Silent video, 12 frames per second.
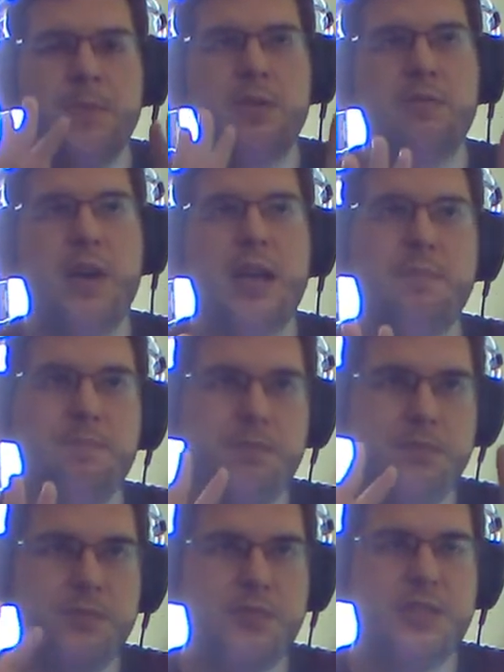vai
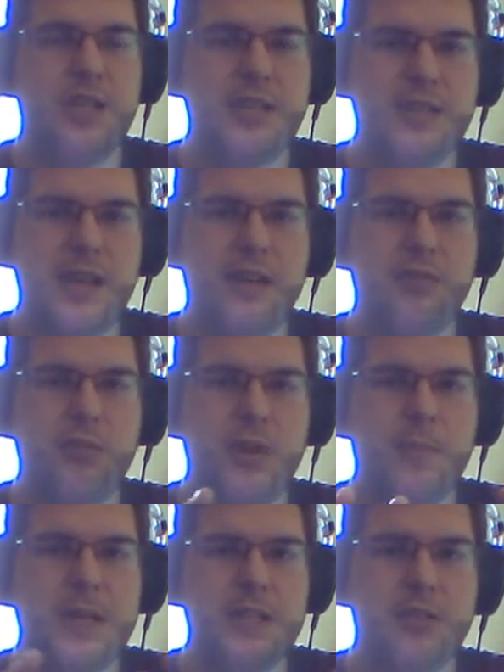ser estável quando
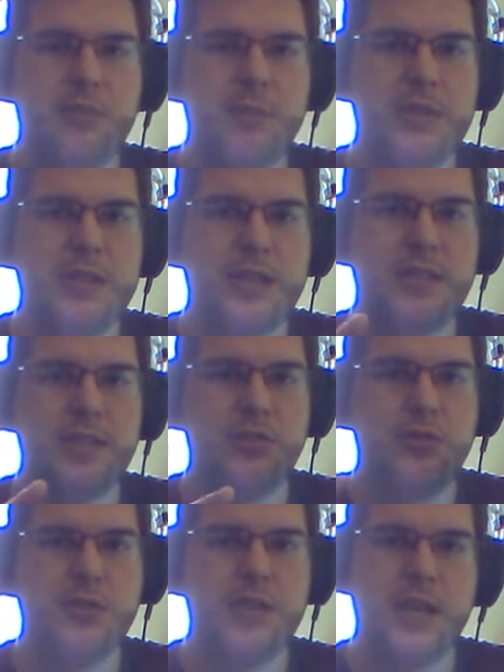aparecer uma mensagem assim,
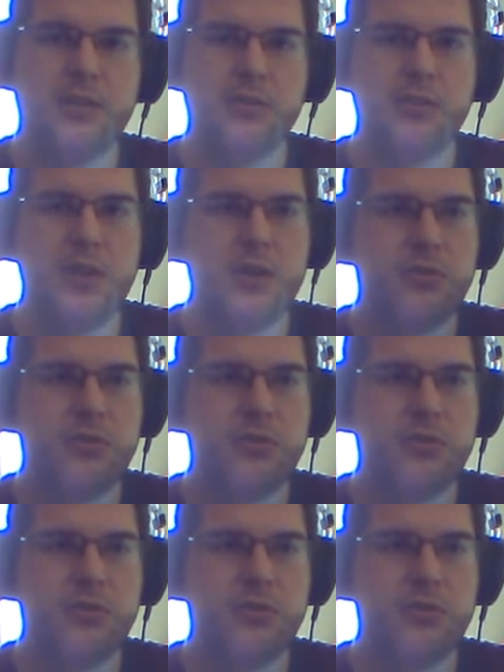sucesso.